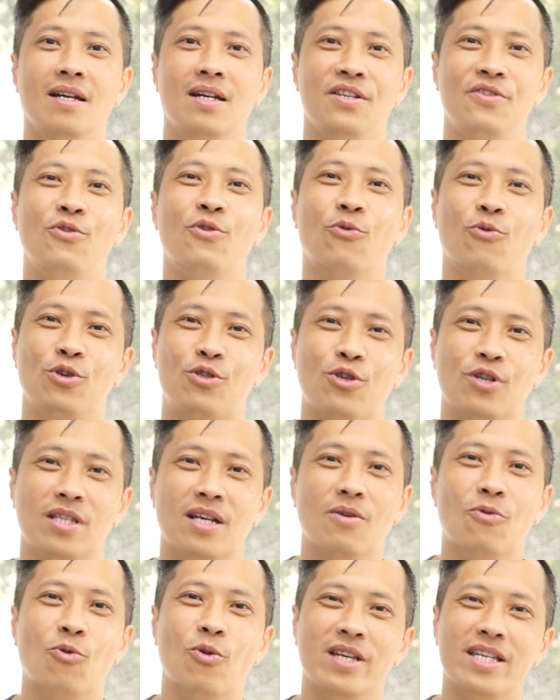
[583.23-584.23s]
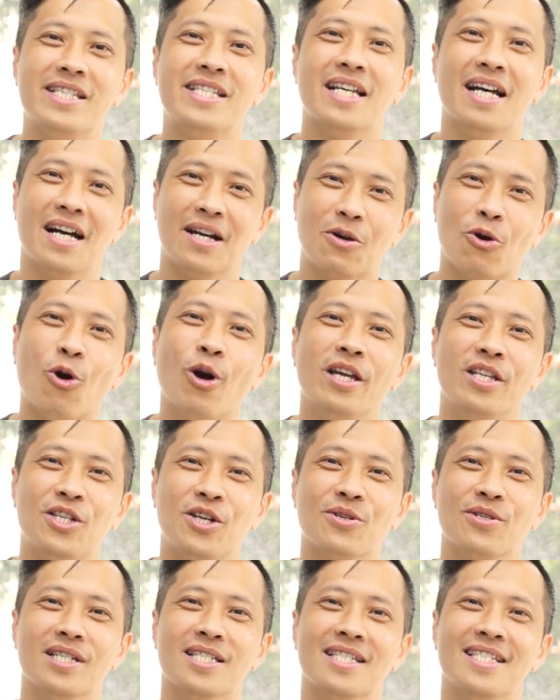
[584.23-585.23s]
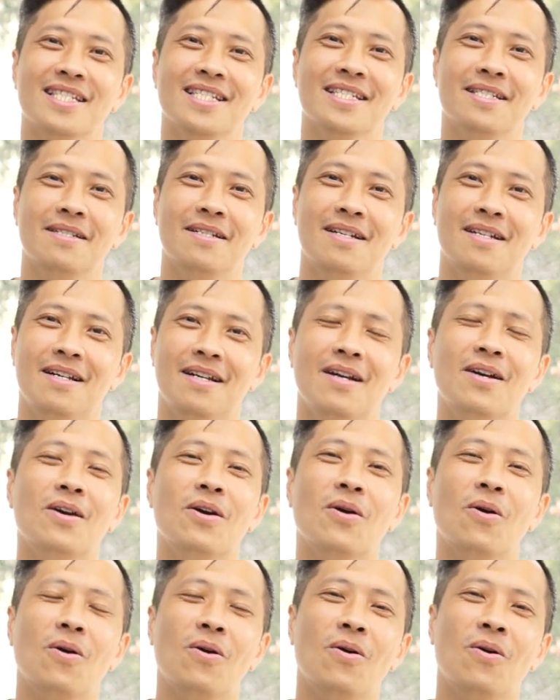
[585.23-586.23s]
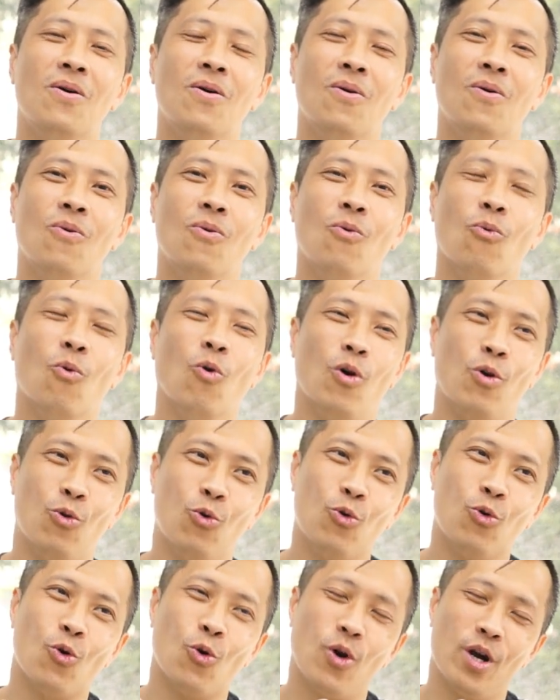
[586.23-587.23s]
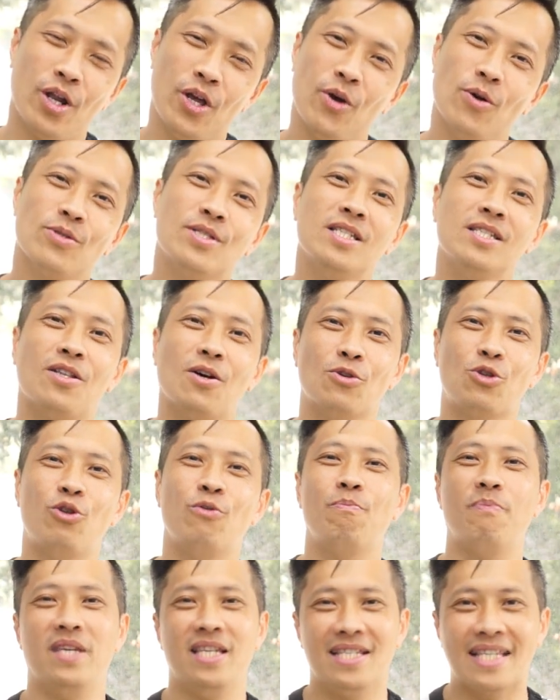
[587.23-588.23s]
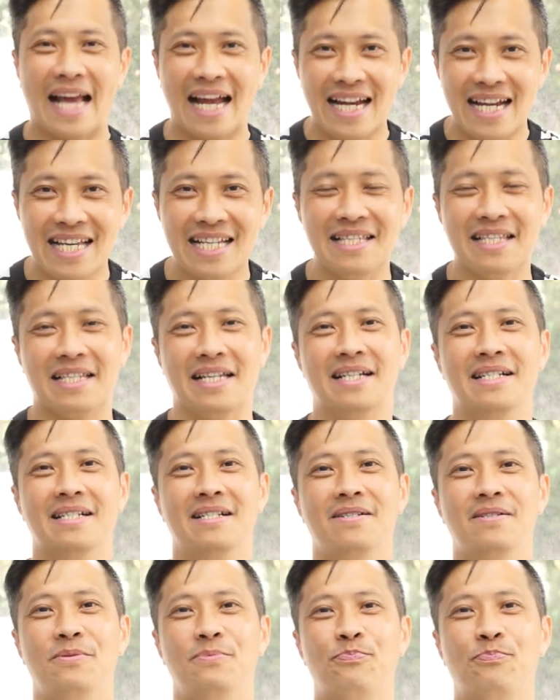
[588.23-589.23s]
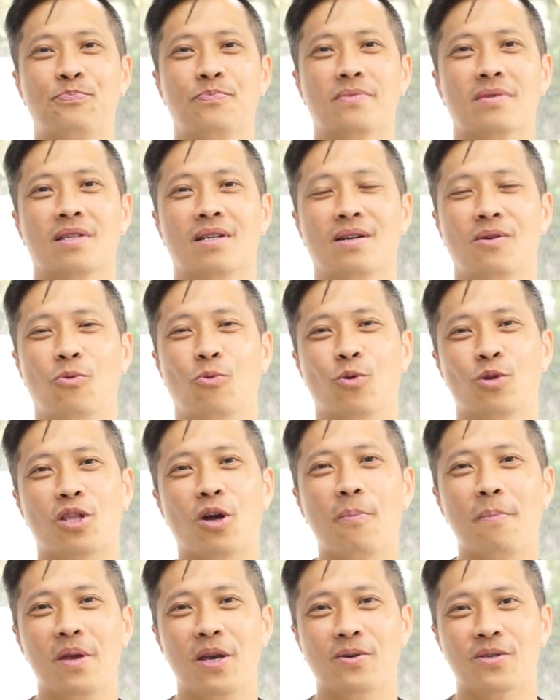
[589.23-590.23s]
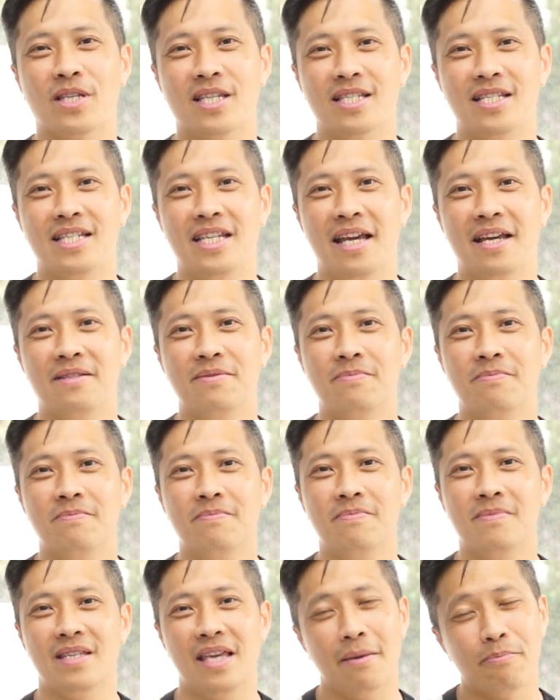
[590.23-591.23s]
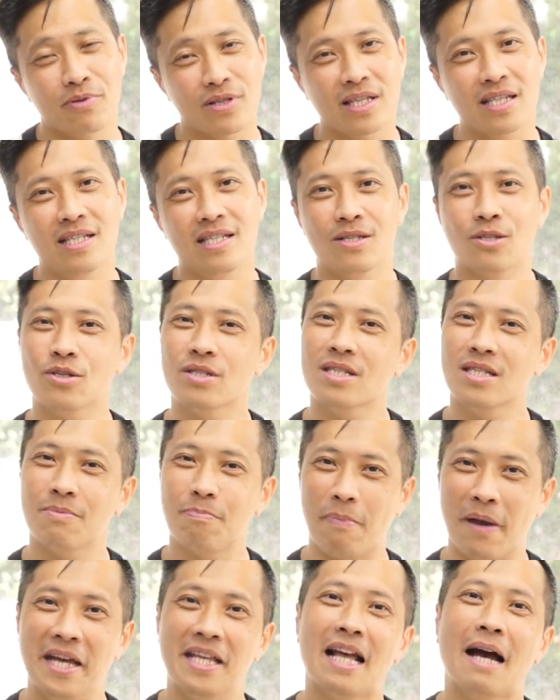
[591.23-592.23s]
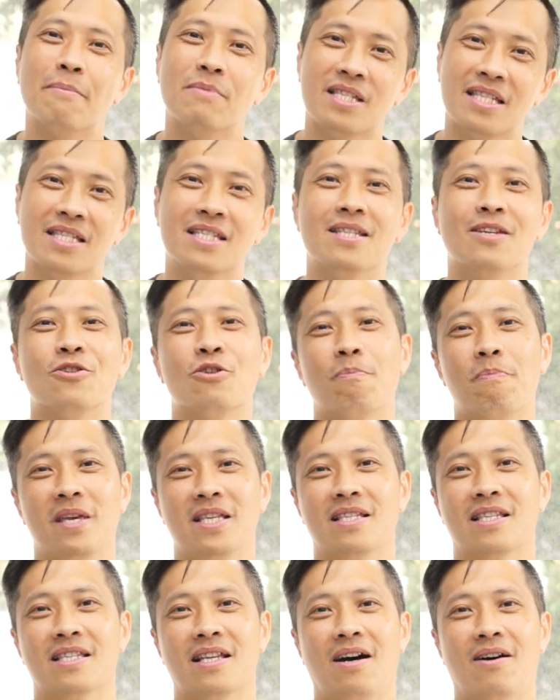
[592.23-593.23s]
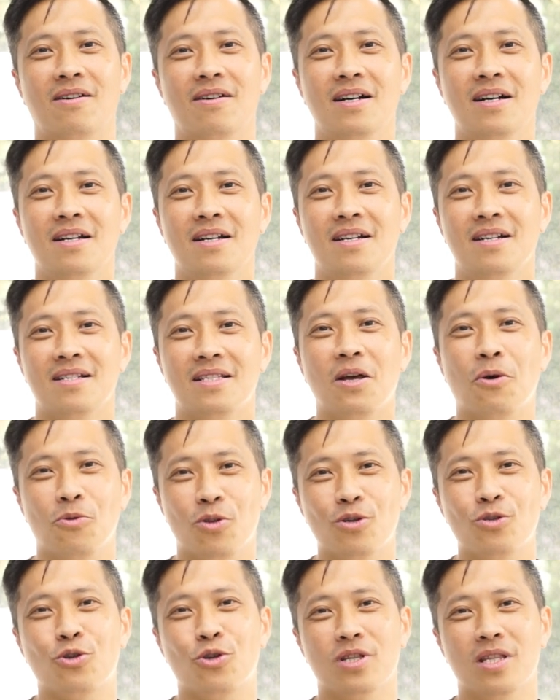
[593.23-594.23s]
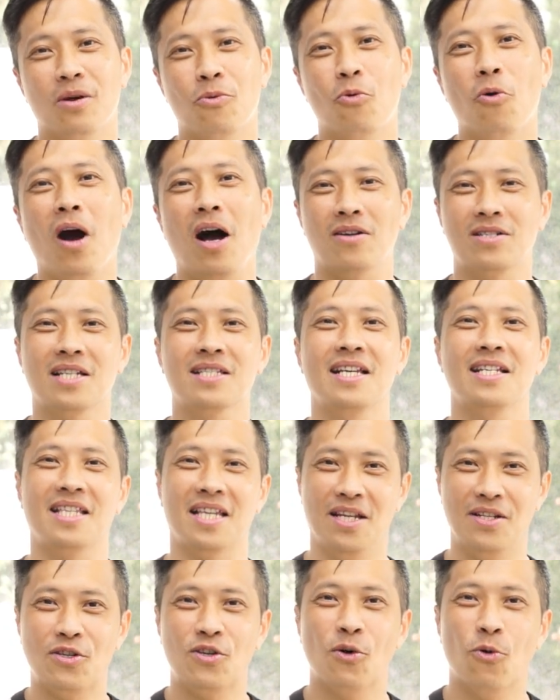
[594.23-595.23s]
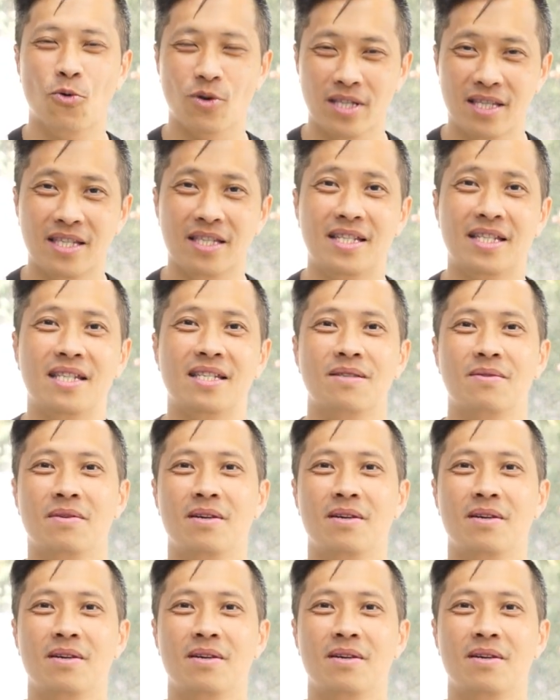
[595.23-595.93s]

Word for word: 因为我觉得我一直很愧疚的是，我如果六日都去比赛练车，我都没有时间，也不是就是陪他们时间就变少了。那我都觉得我好像在成就我自己，